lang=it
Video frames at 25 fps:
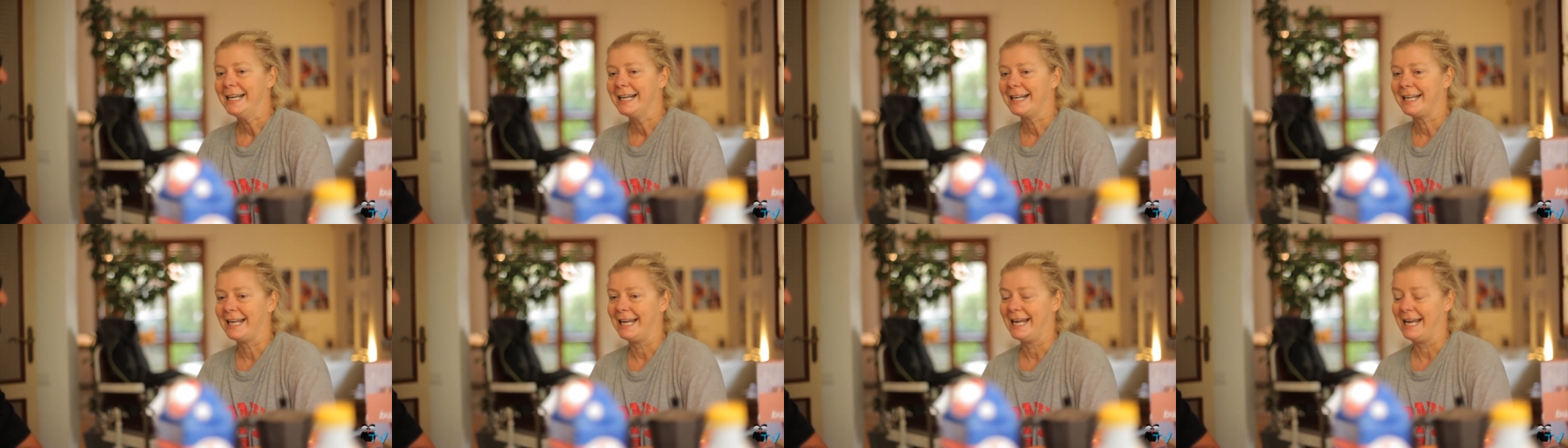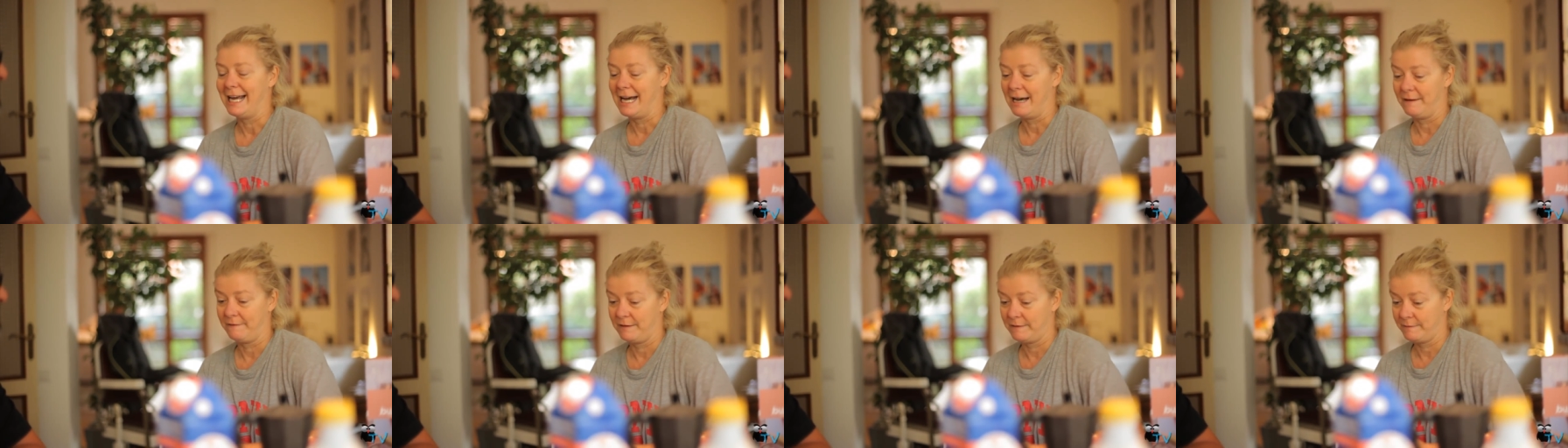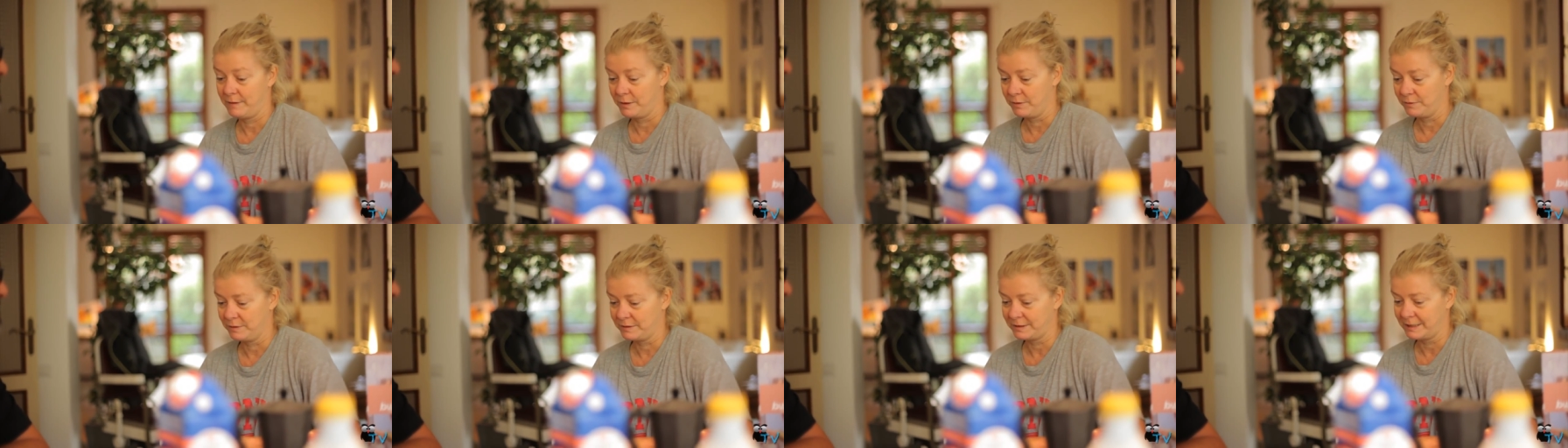che
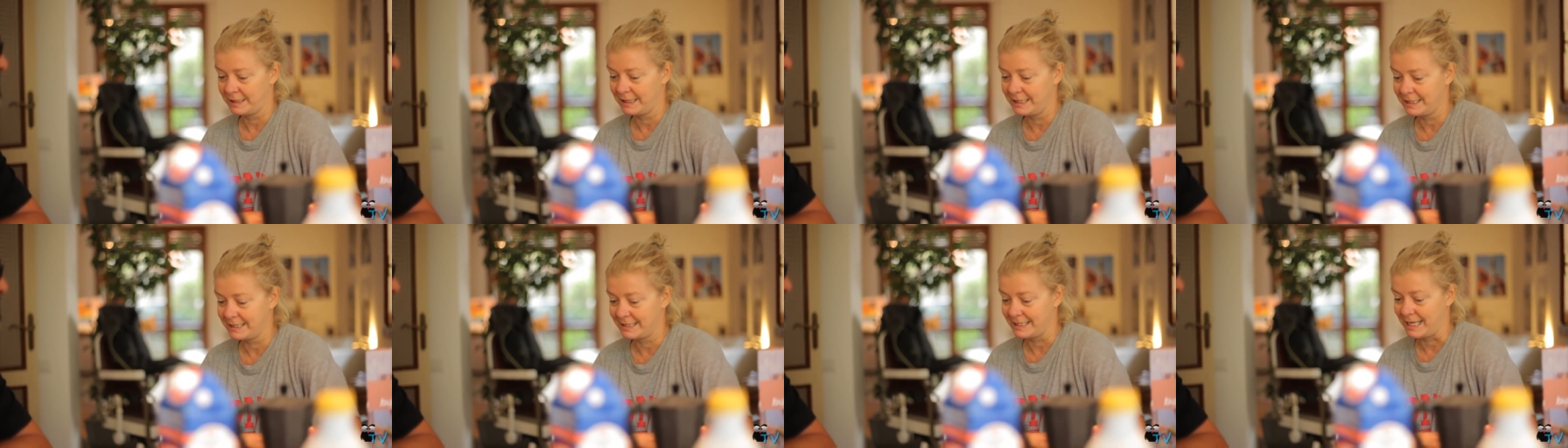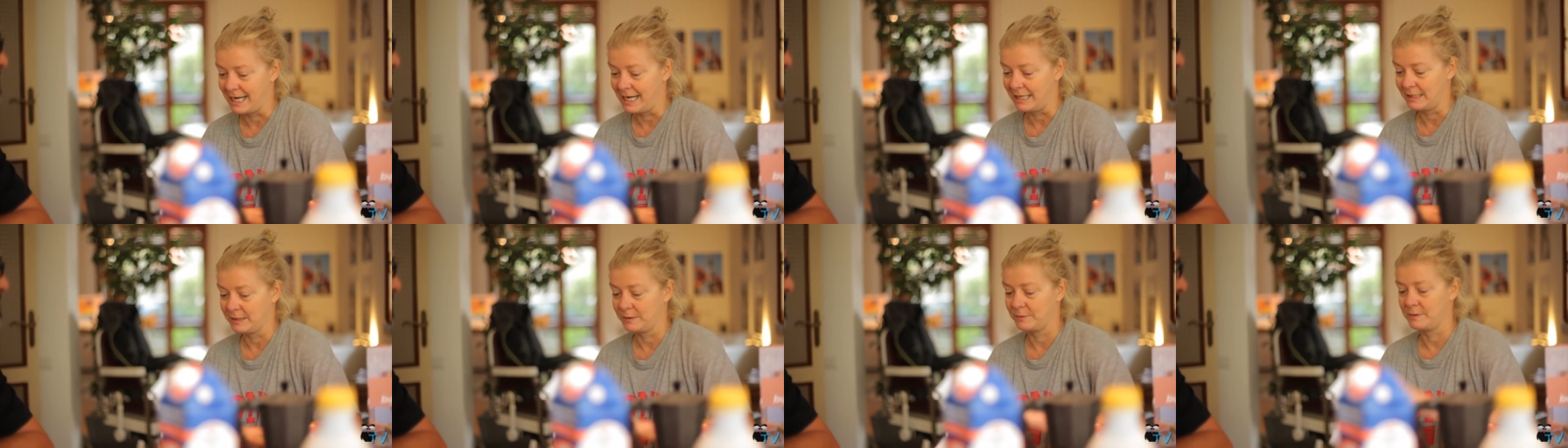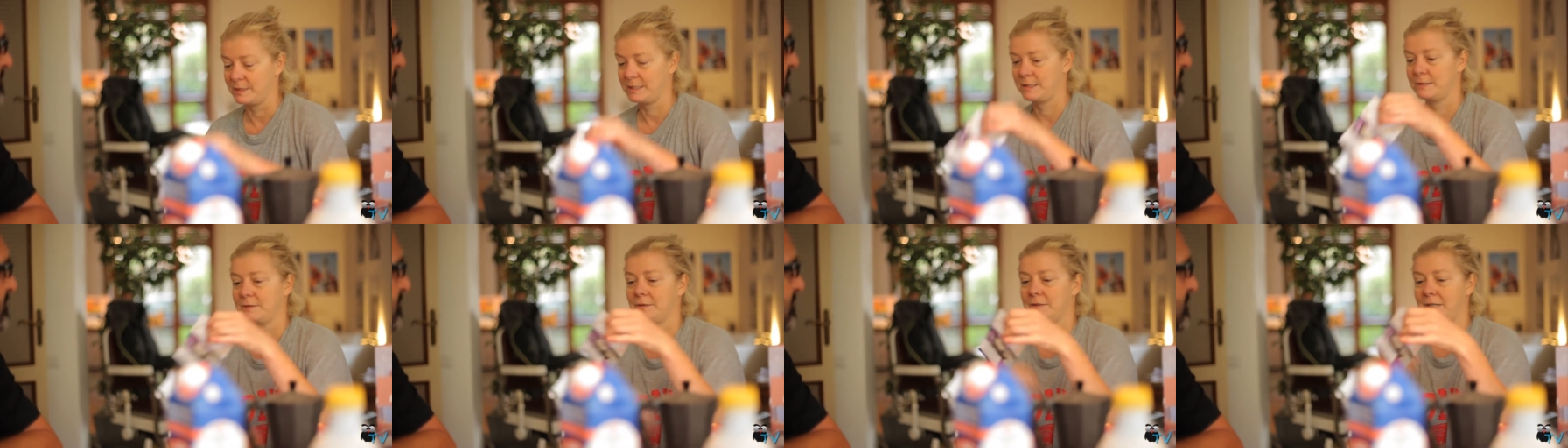avevano utilizzato
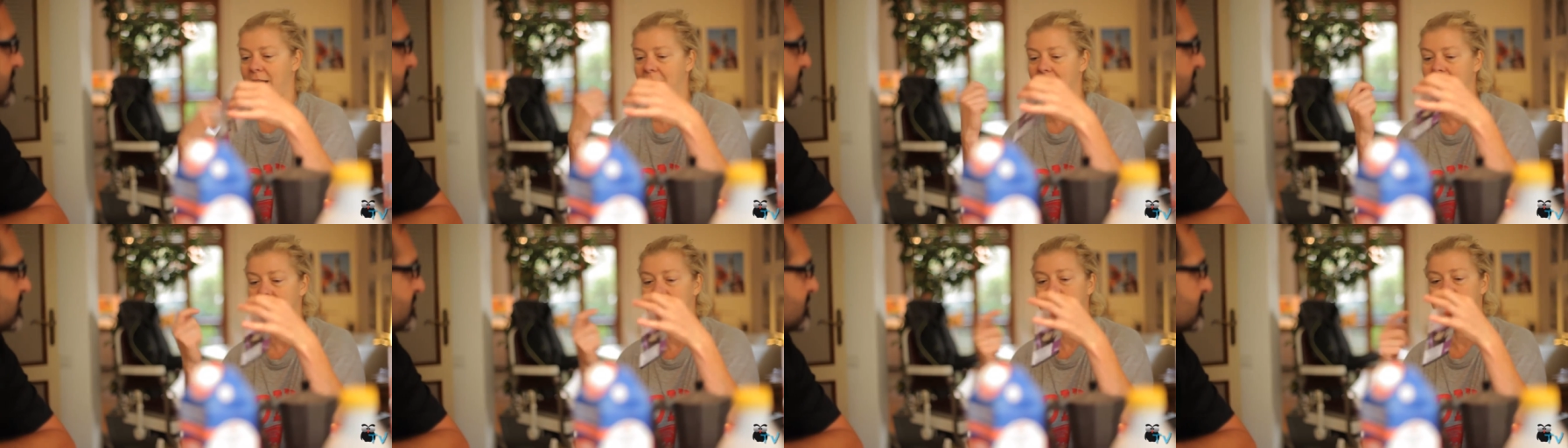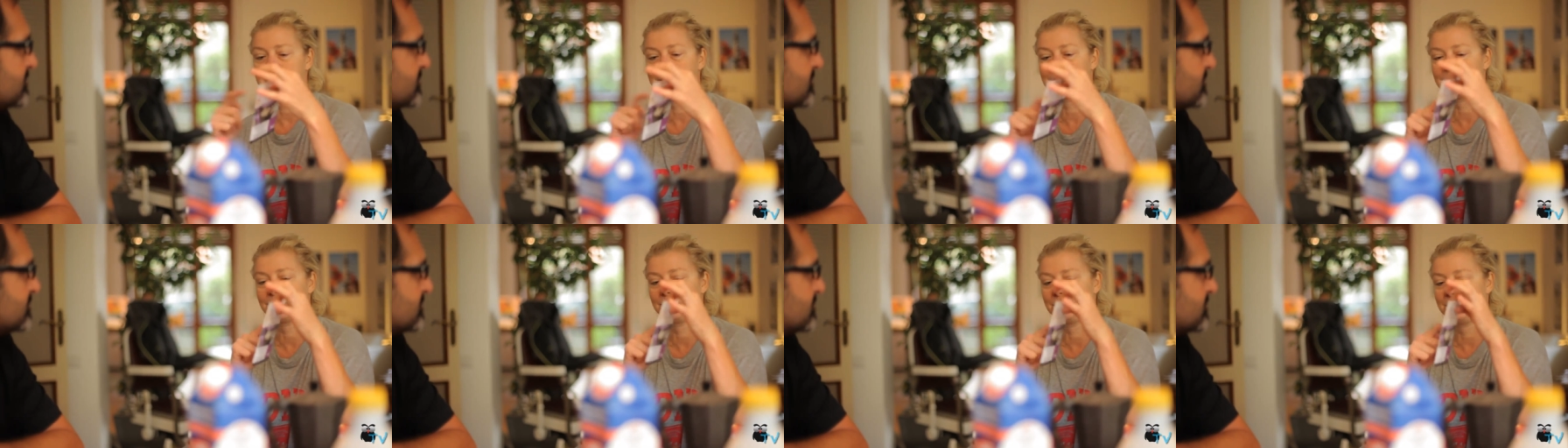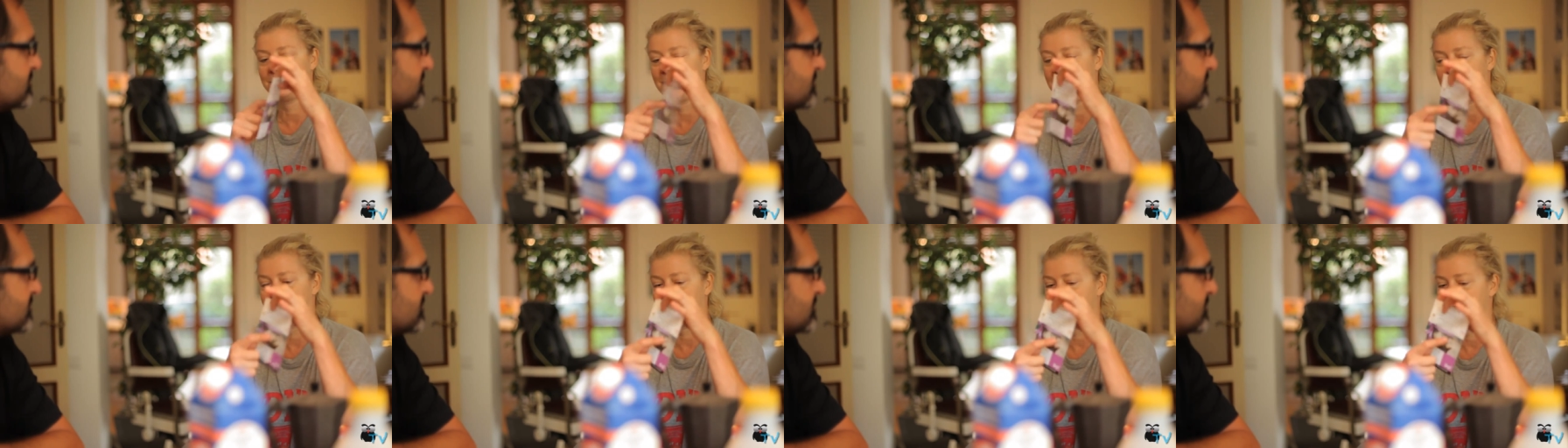questo nastro
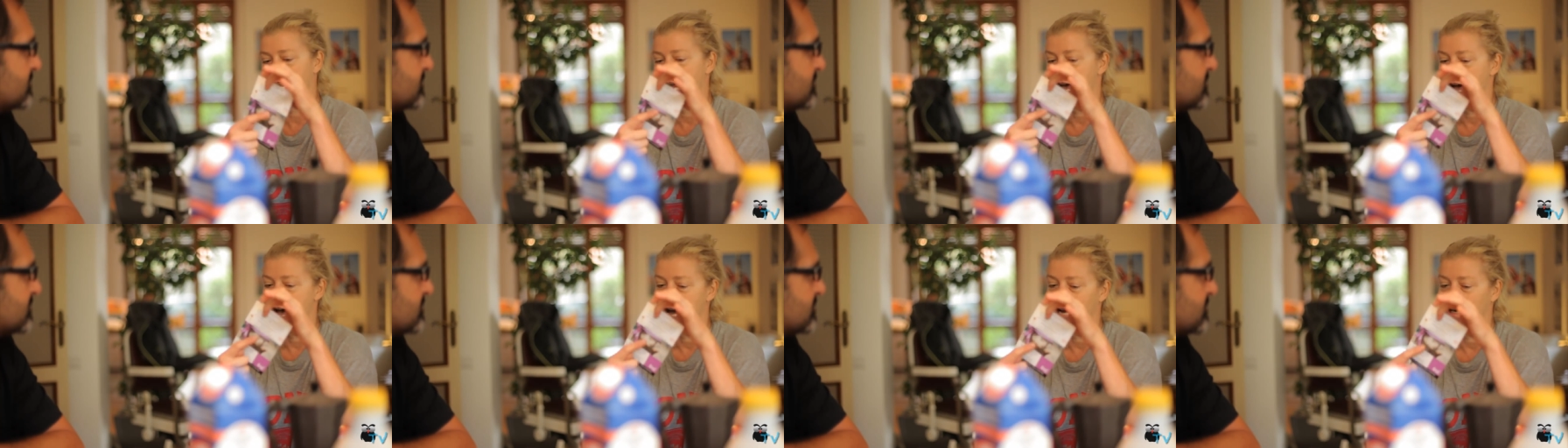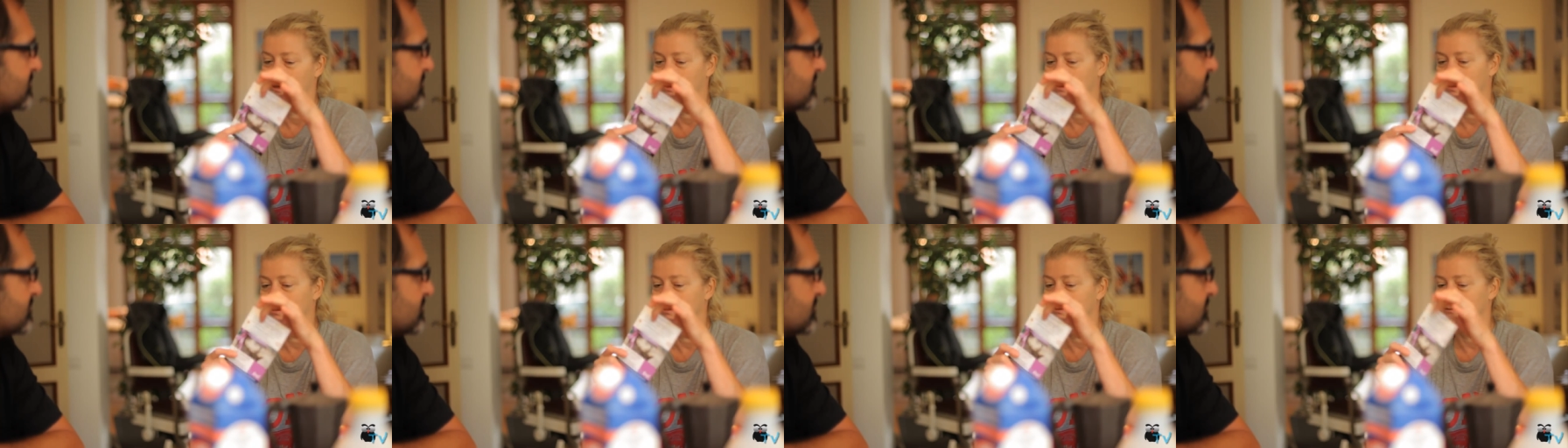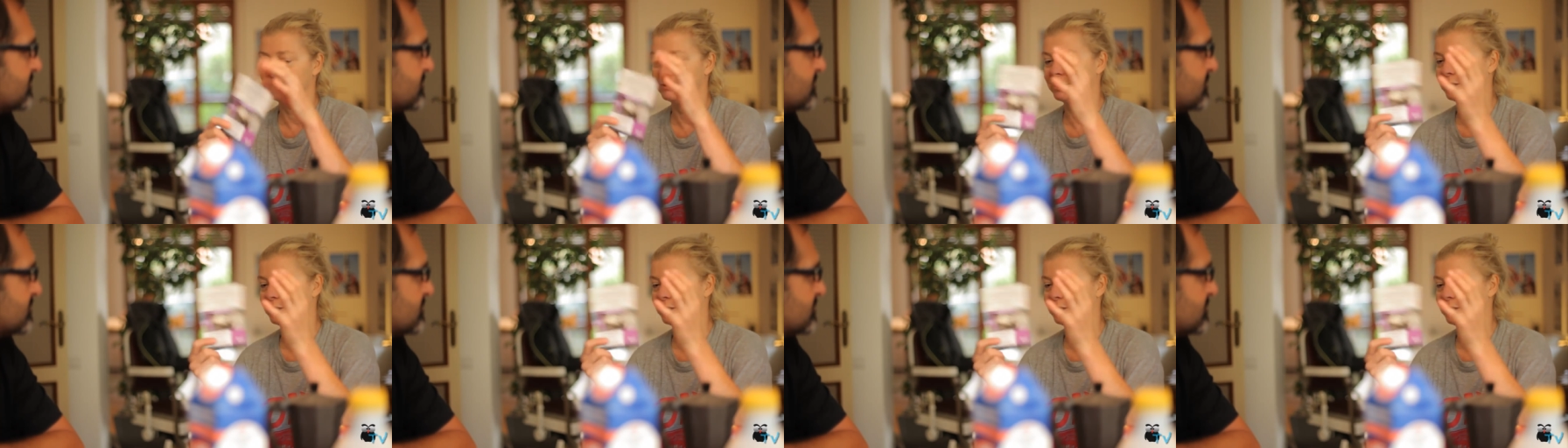da regalo,